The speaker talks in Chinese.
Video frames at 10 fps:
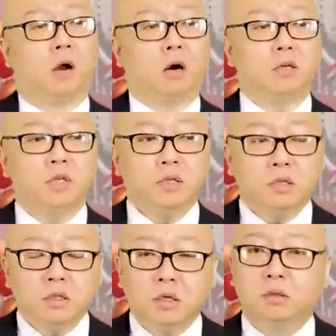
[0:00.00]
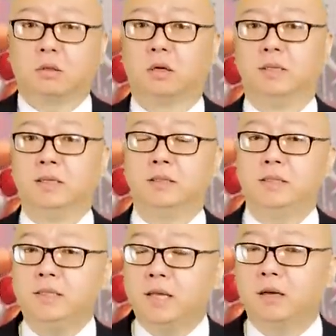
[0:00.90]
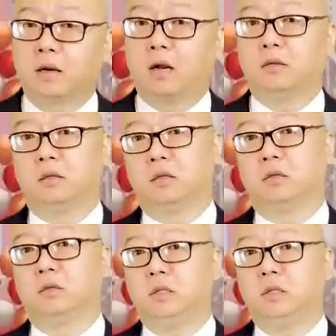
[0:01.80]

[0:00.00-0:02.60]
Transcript: 而真正的一个健康的。